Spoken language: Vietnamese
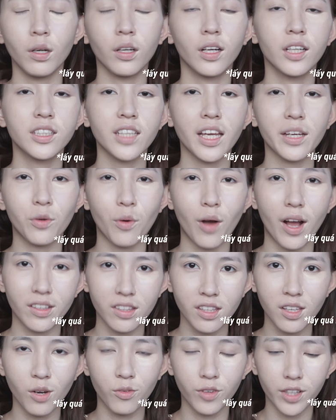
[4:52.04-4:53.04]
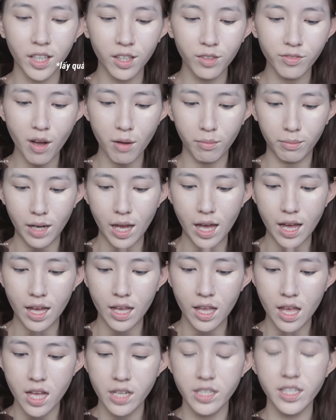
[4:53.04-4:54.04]
mọi người che quá nhiều và hy vọng
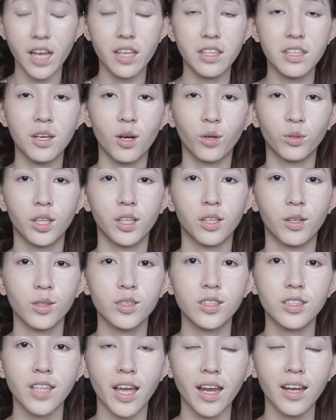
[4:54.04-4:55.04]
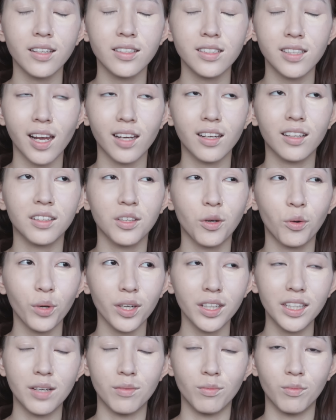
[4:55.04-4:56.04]
là che nhiều thì nó sẽ che được nhiều
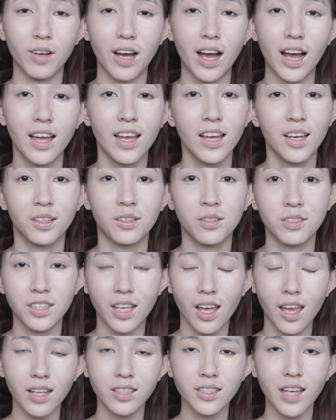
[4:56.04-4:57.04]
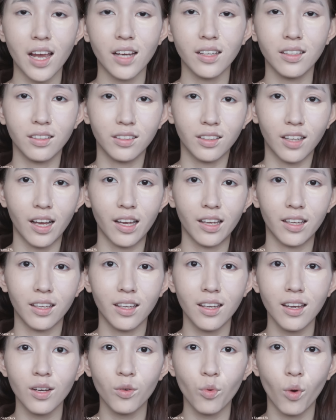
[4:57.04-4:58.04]
khuyết điểm và nó sẽ che được
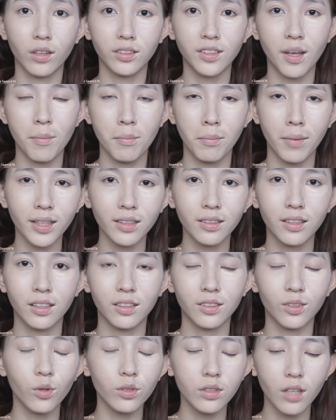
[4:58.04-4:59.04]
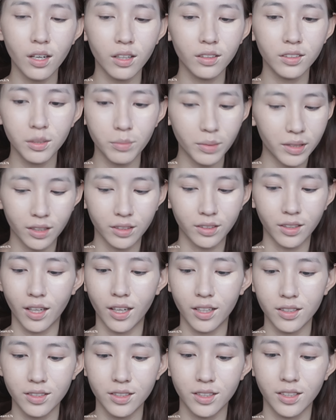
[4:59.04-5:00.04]
cái quầng à, thâm mắt thì tốt hơn nhưng mà thực
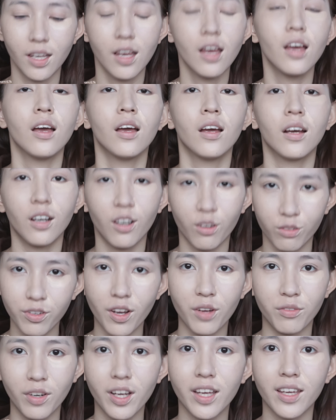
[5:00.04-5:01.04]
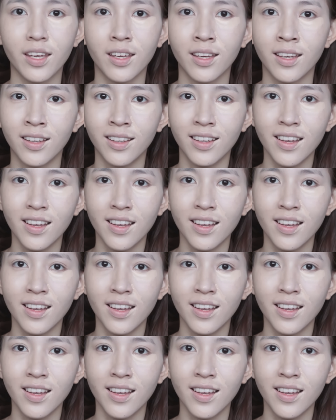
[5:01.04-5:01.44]
tế thì không phải vậy